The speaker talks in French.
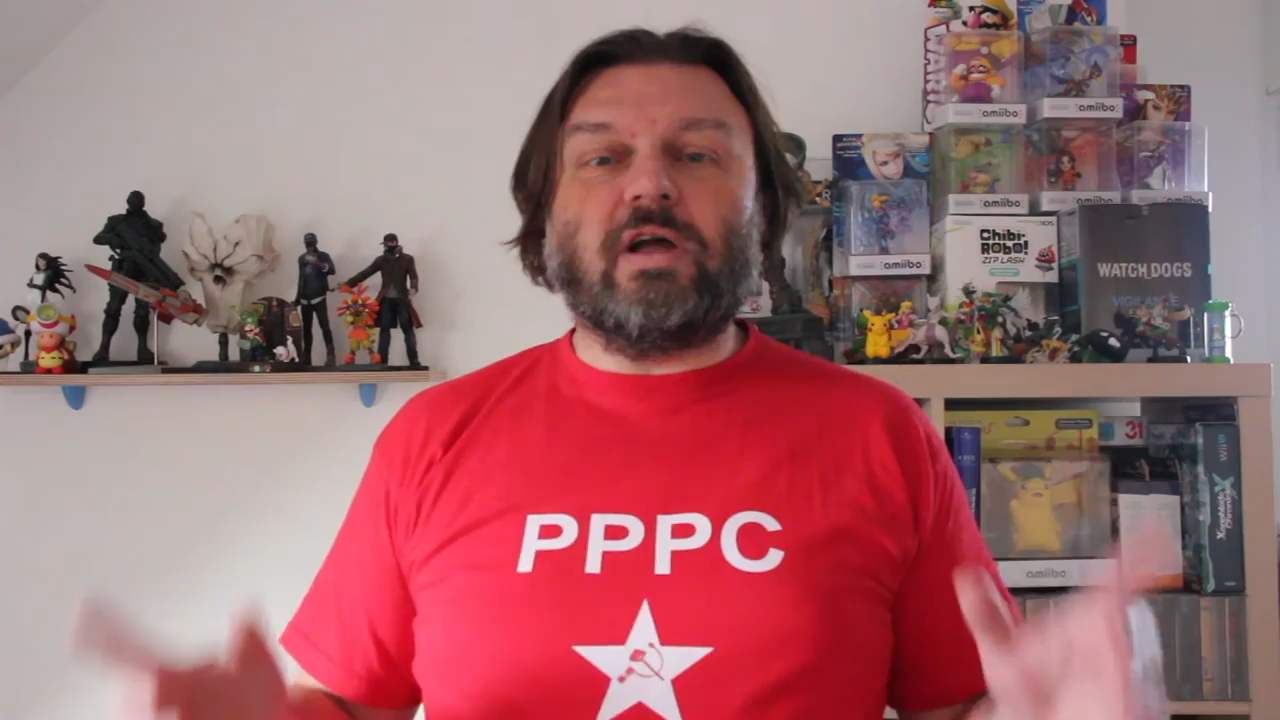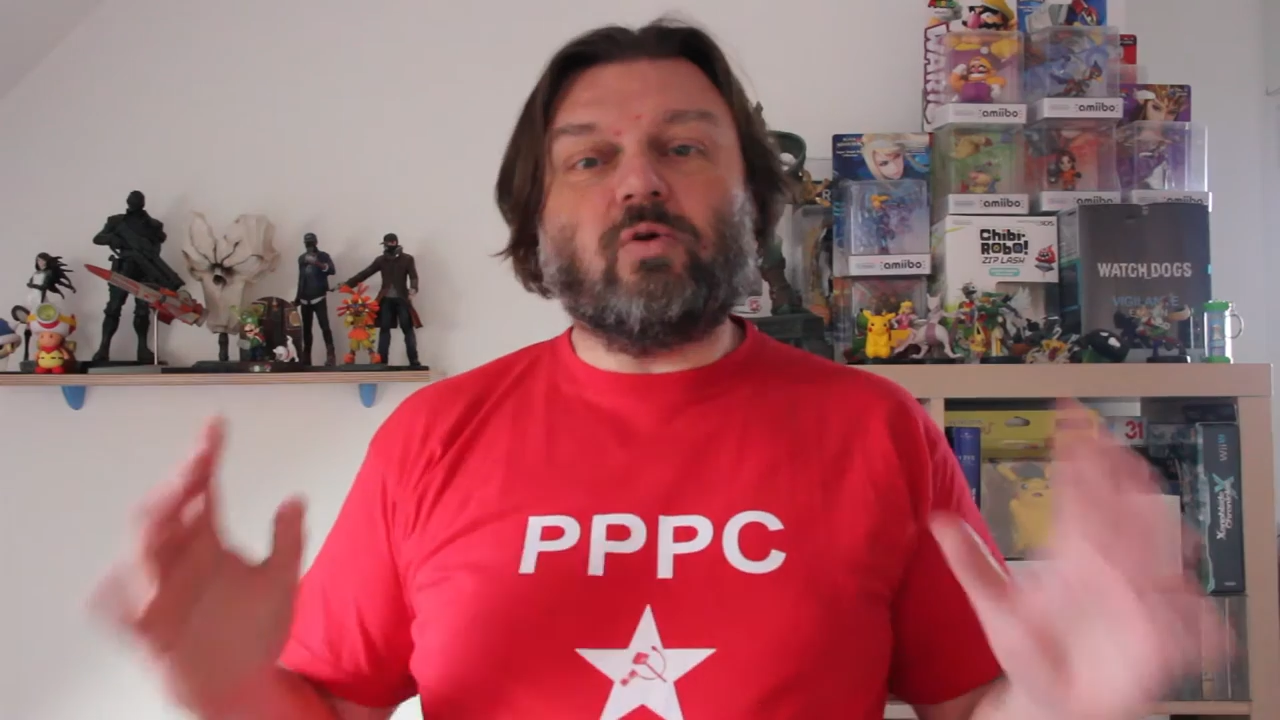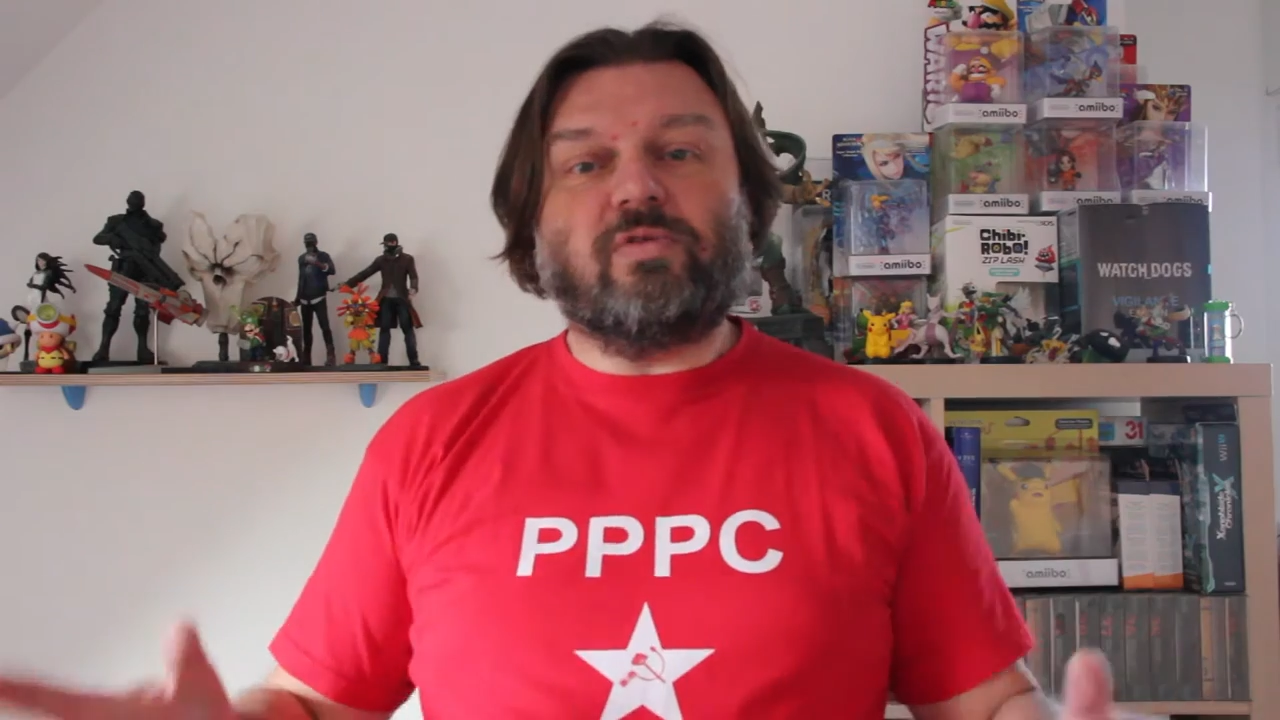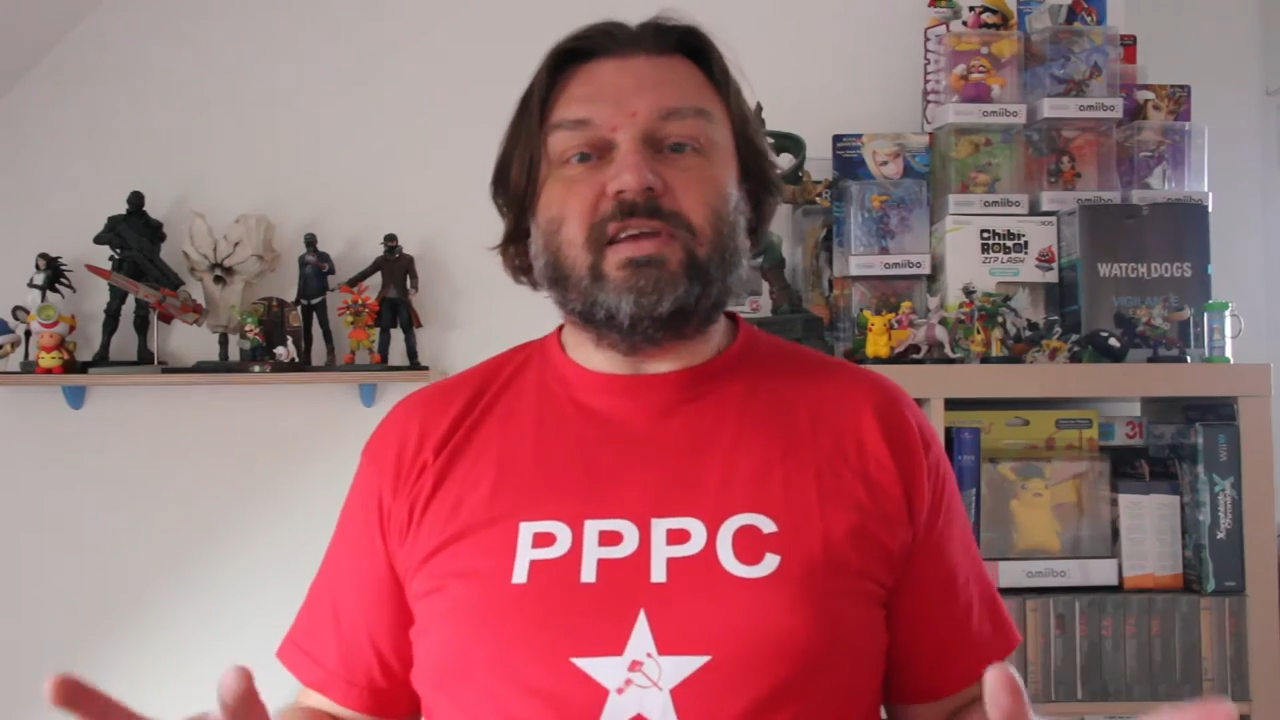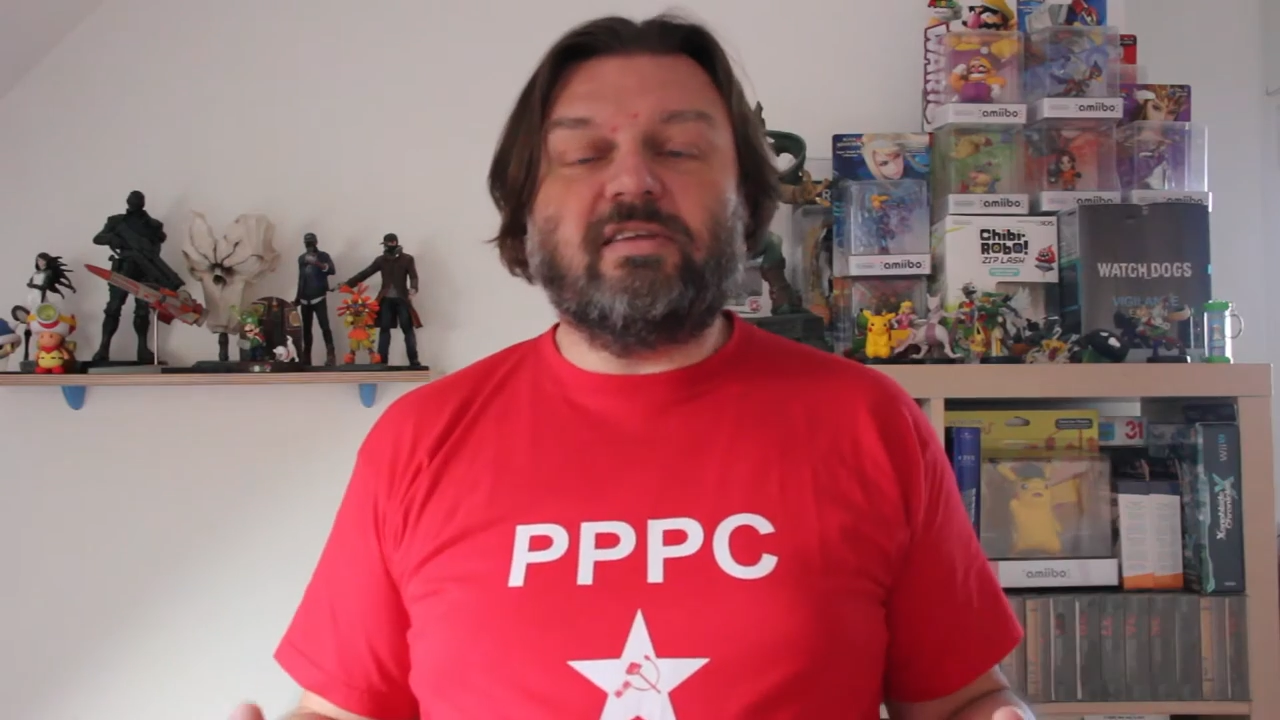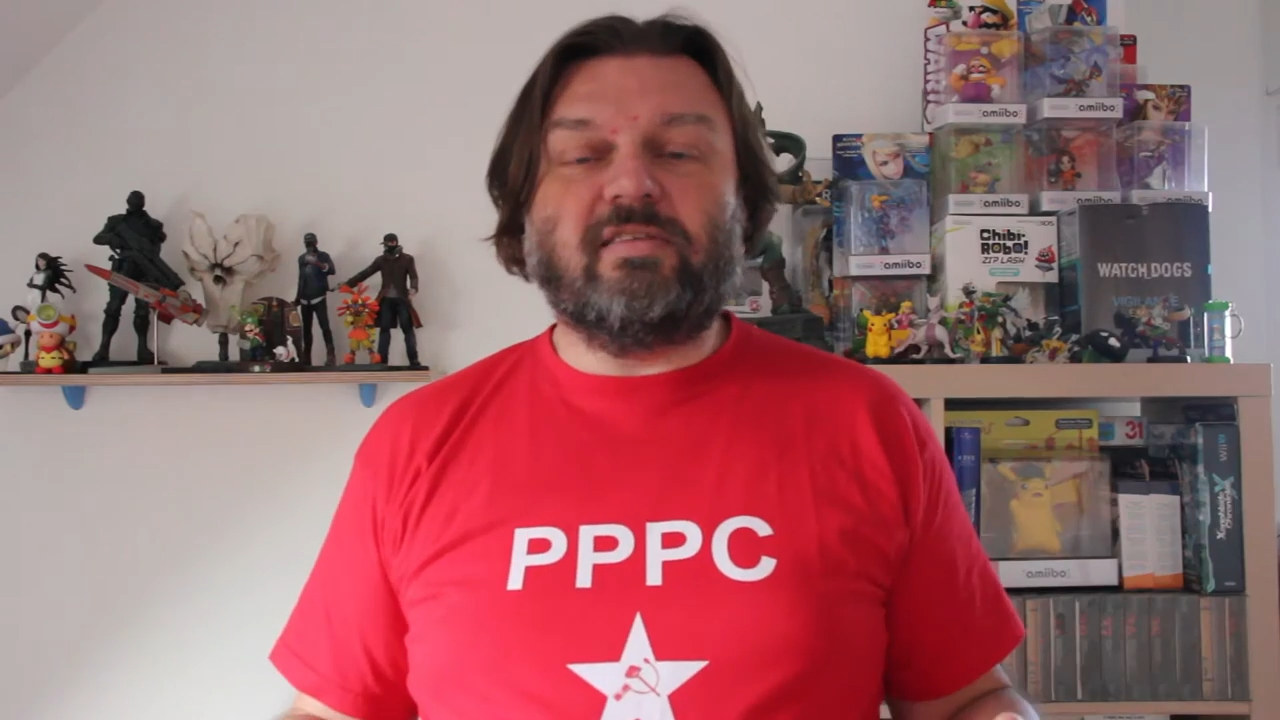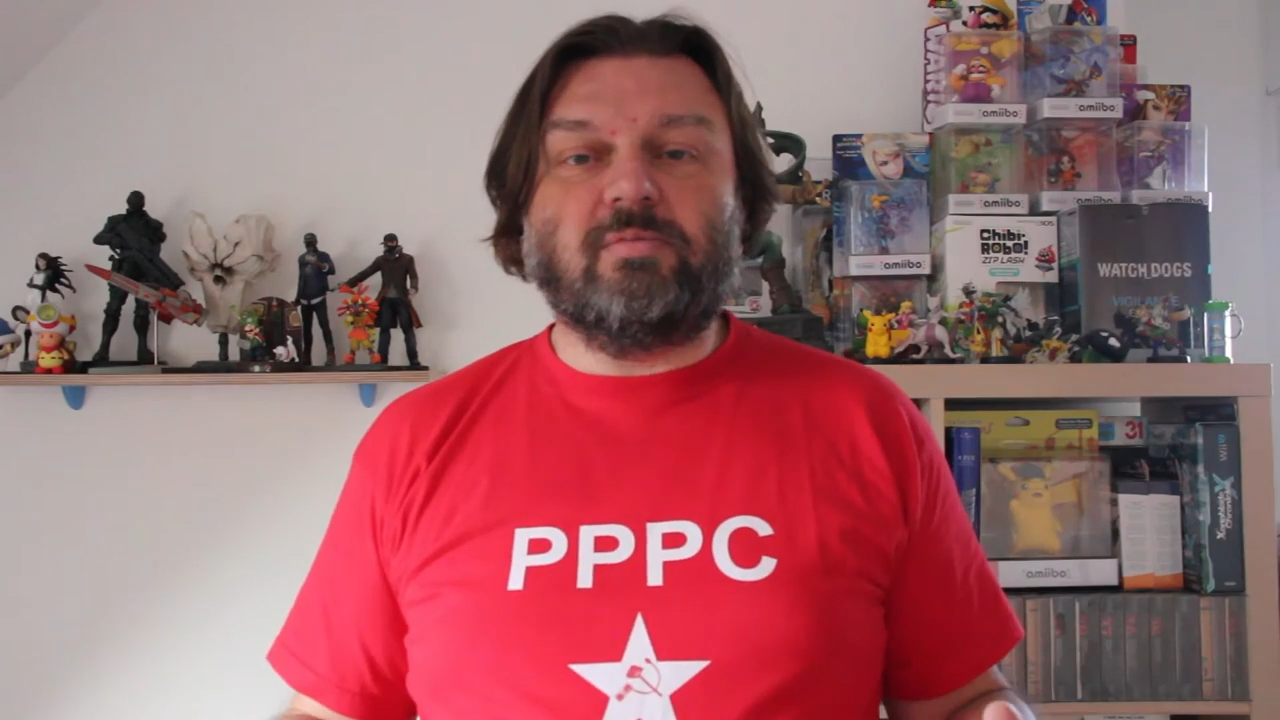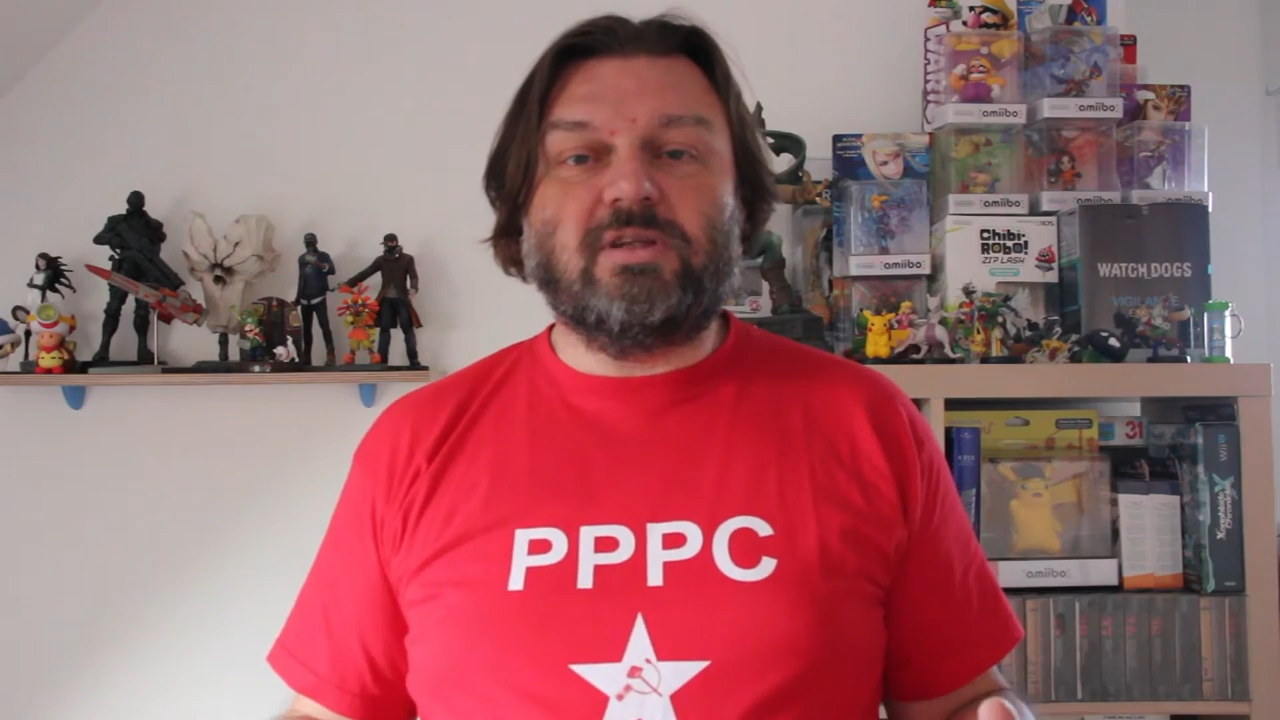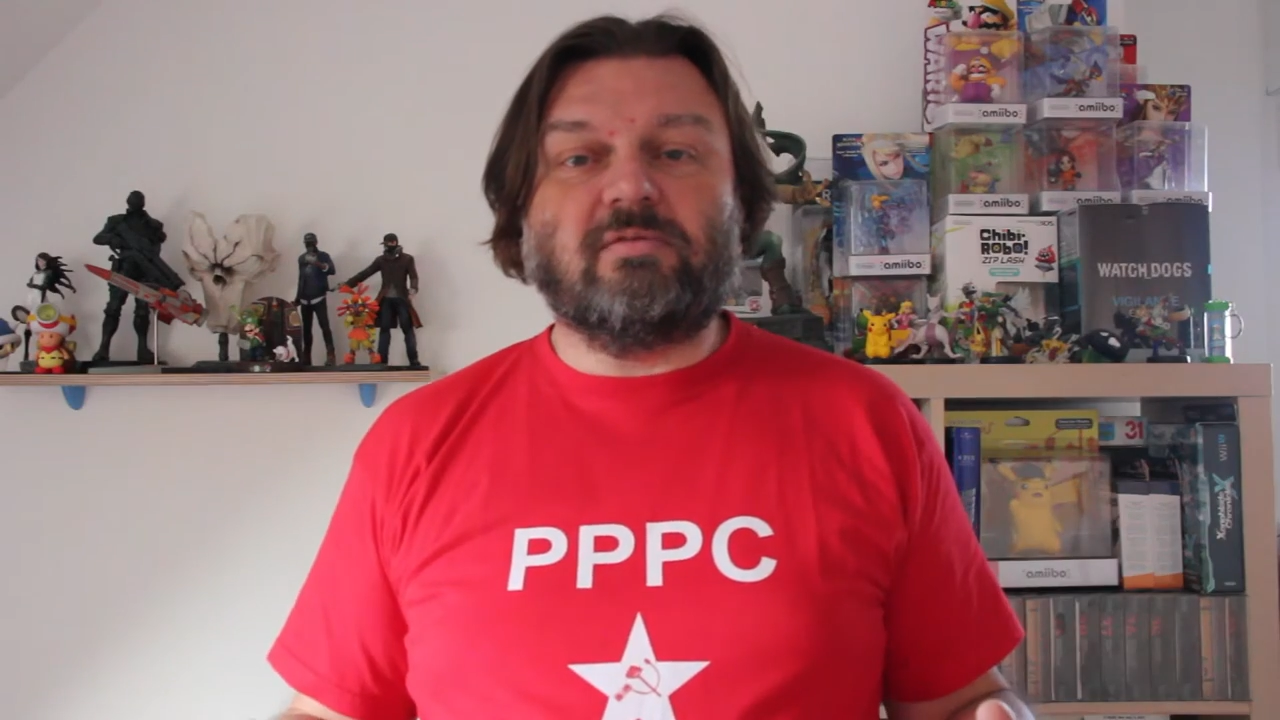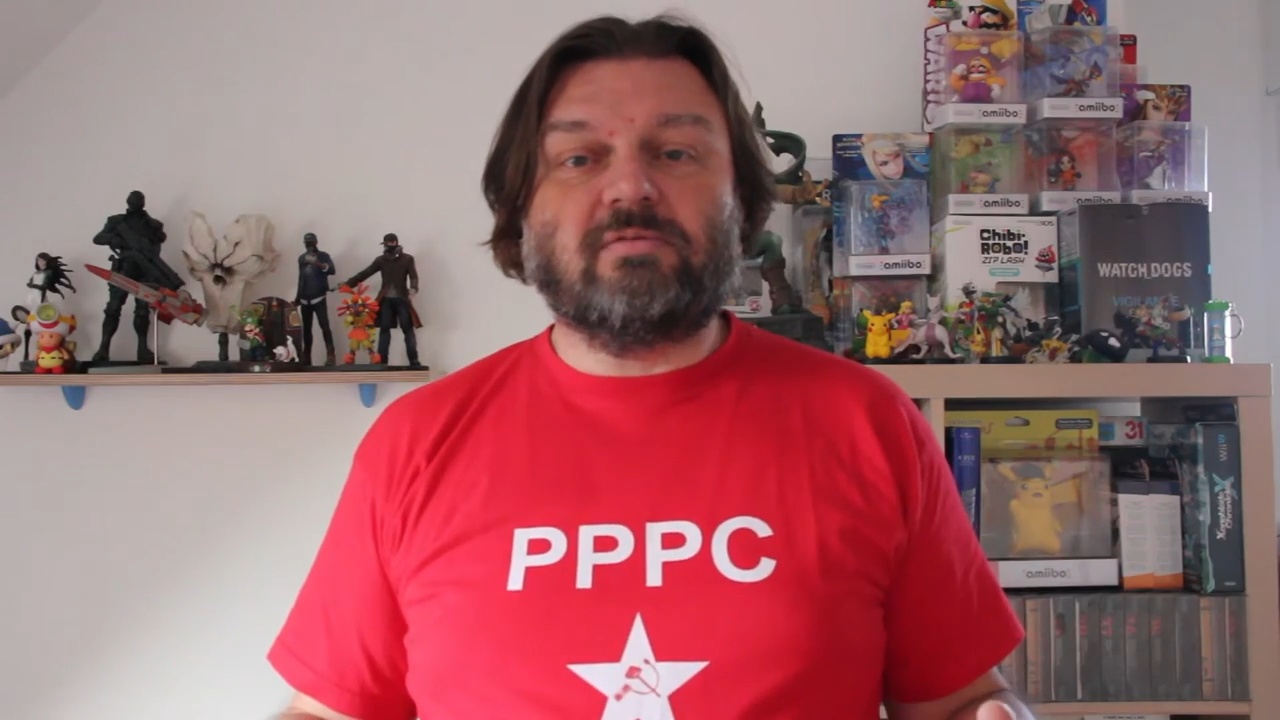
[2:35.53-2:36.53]
Un conseil, les
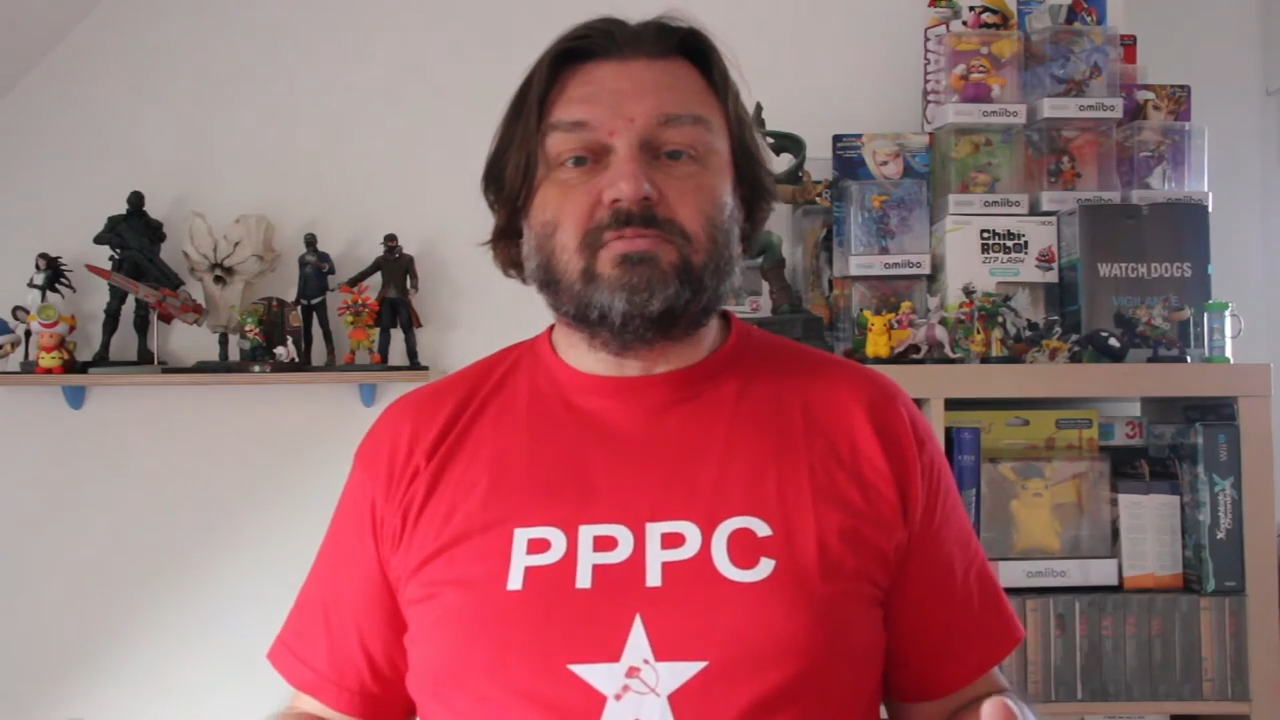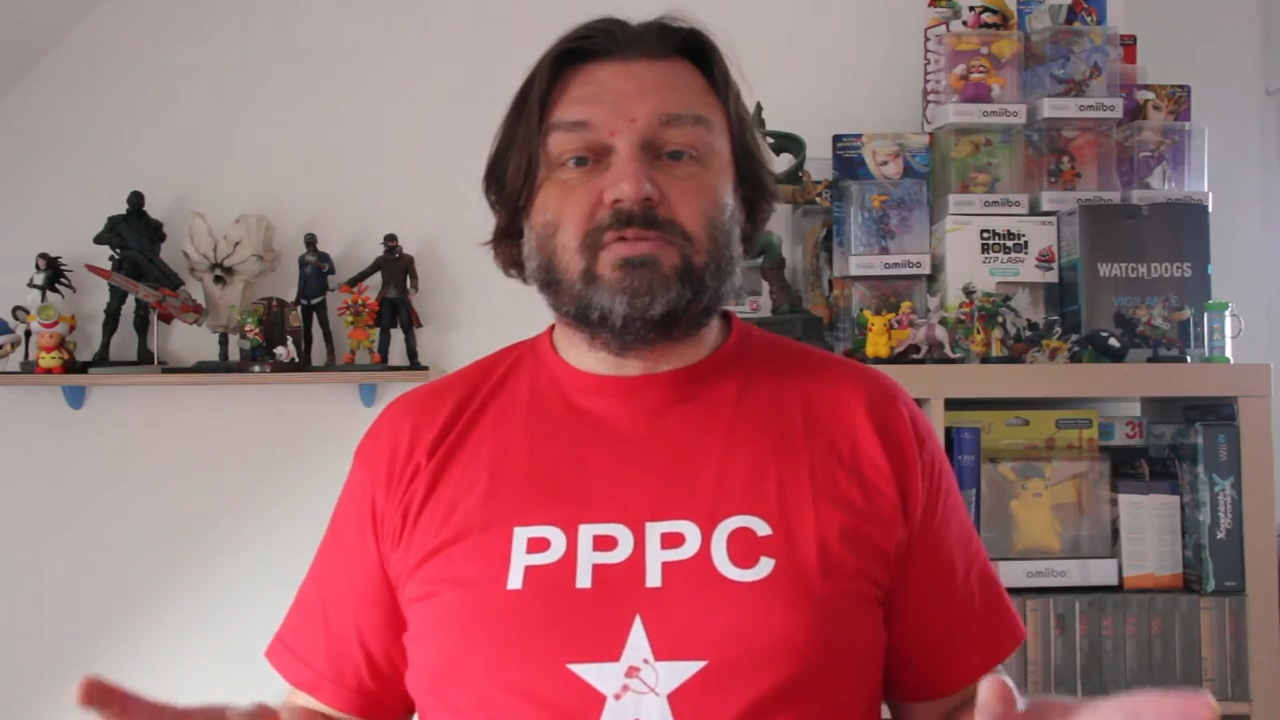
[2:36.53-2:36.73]
amis,